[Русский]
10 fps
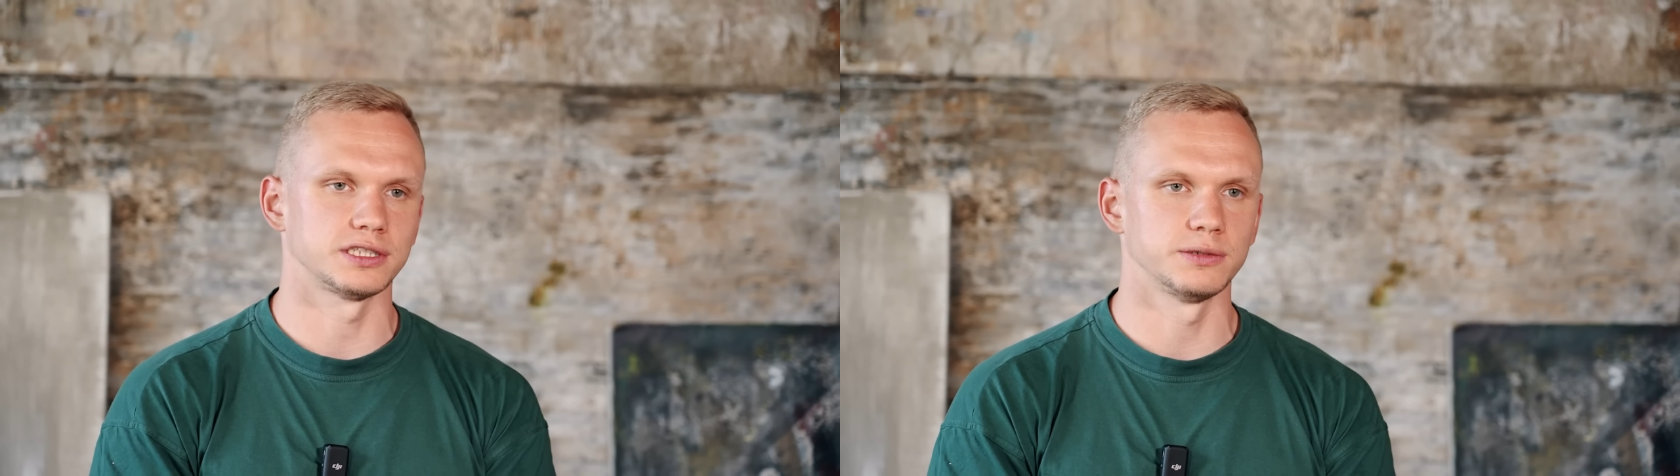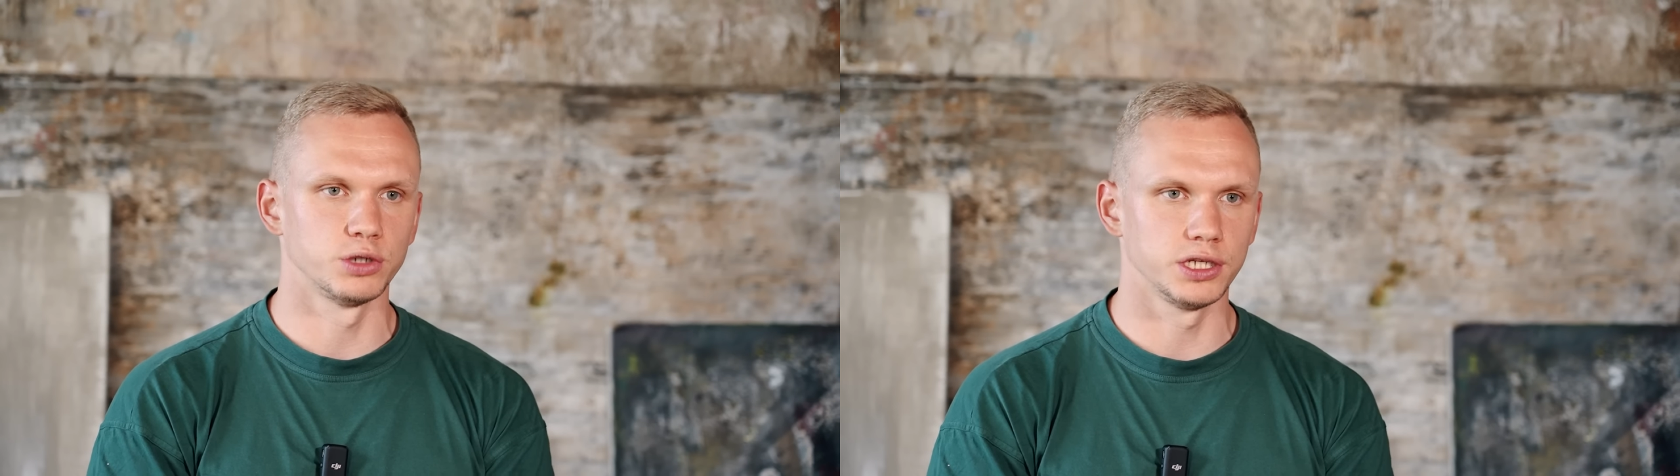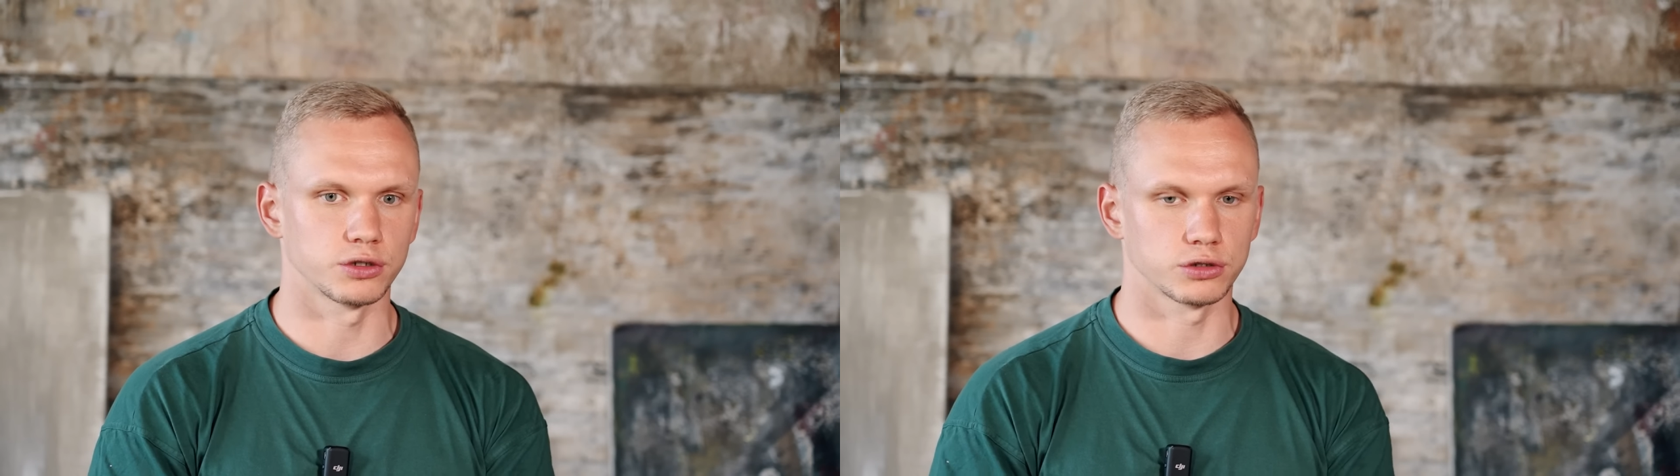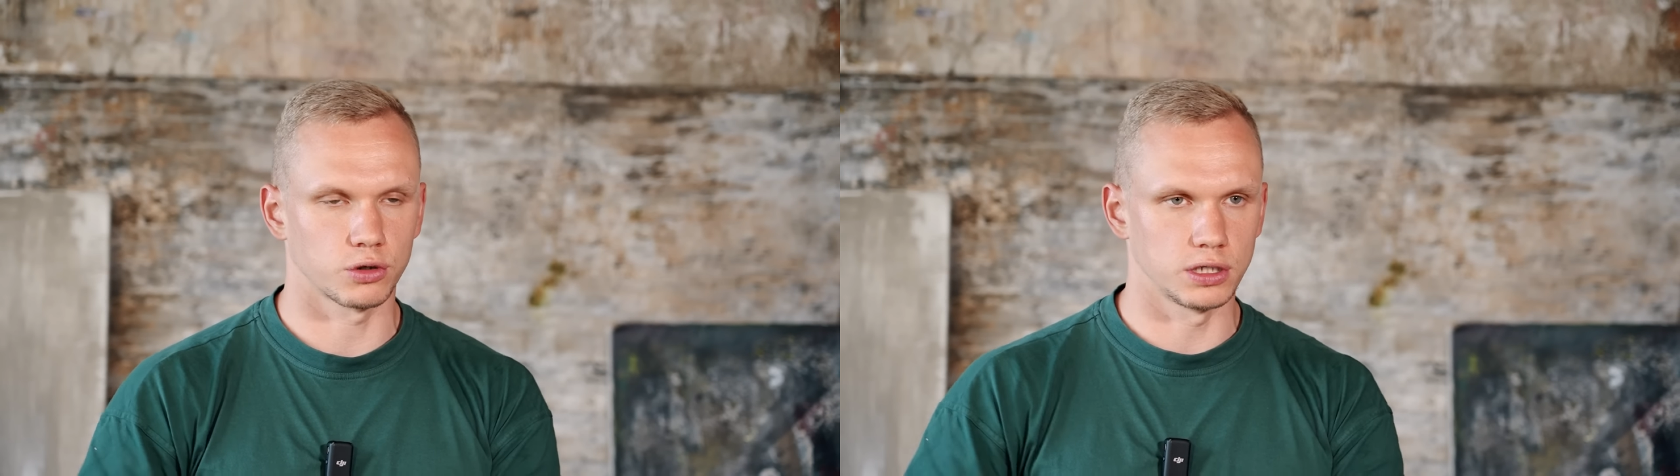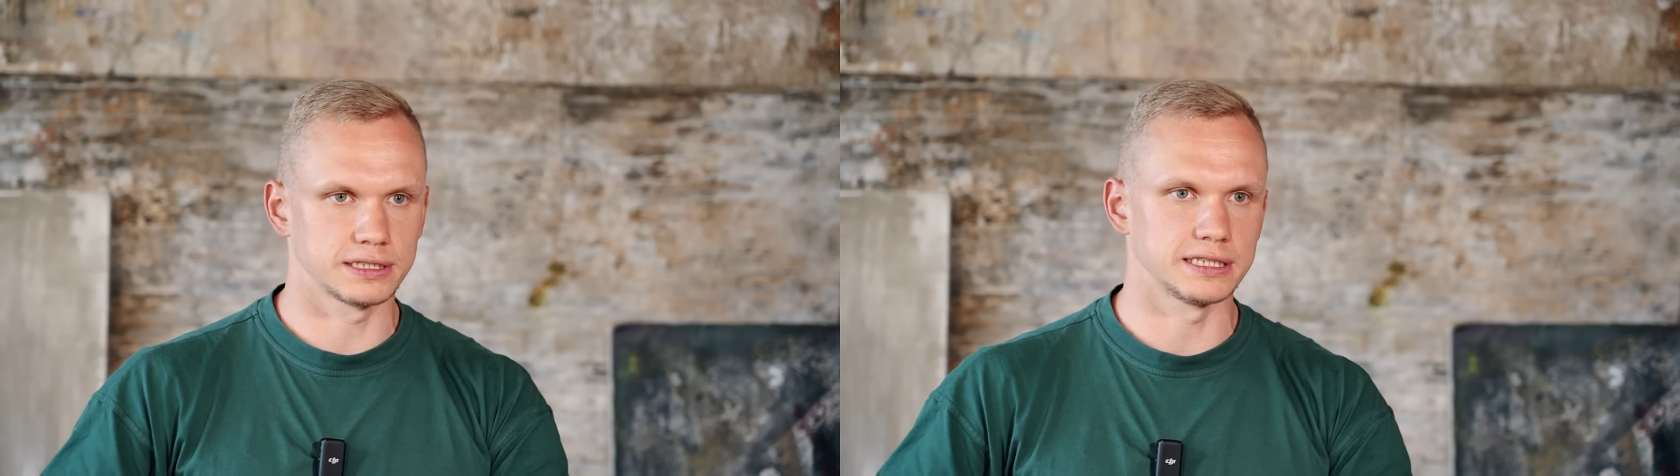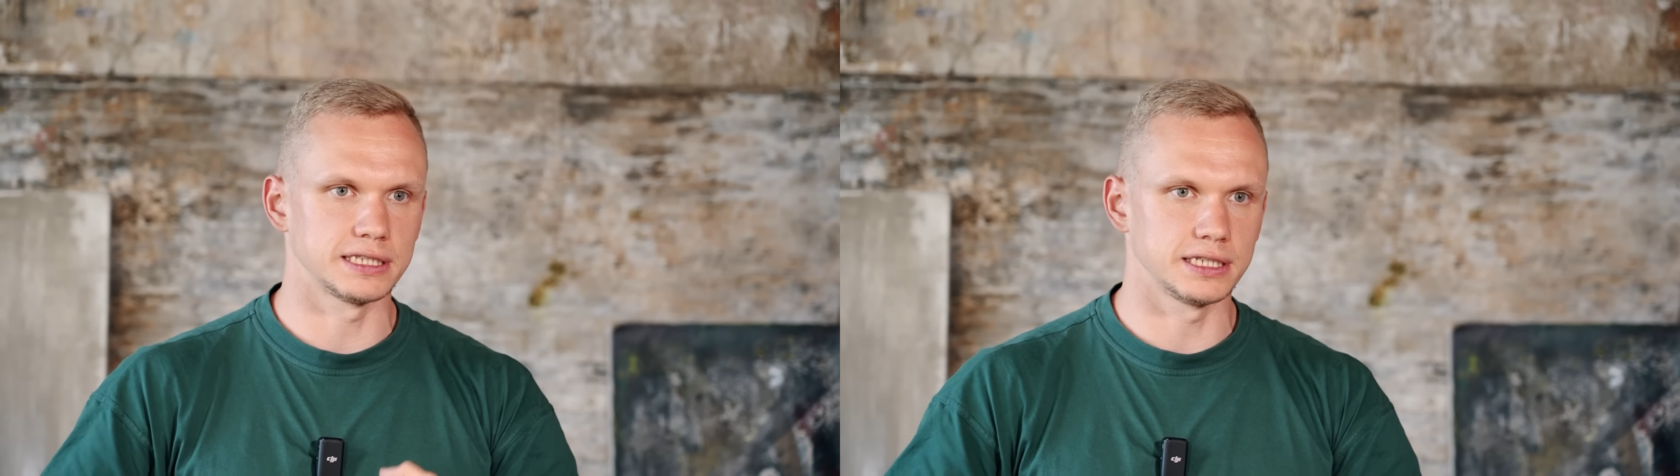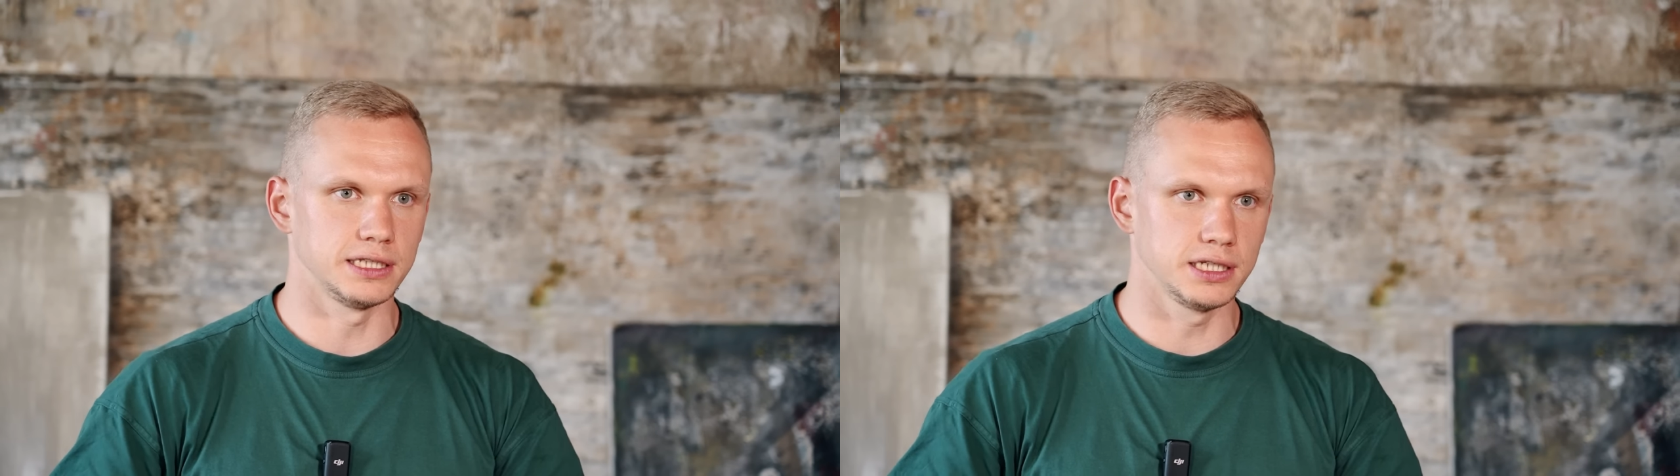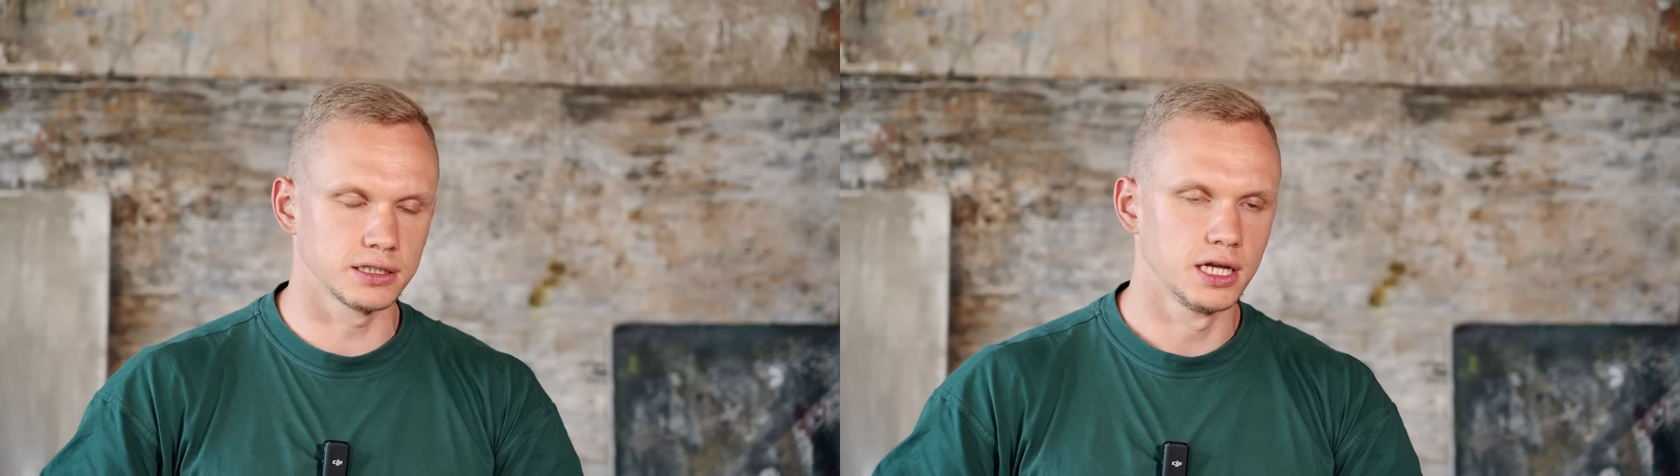стимулируют стимулирует
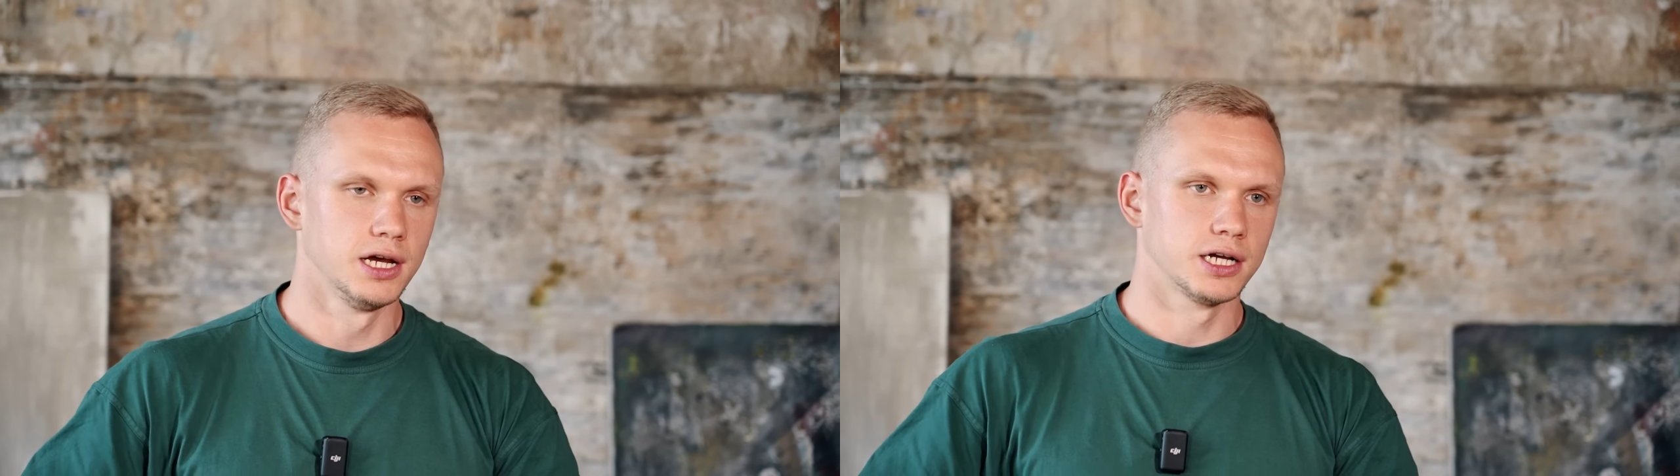холецистекинин,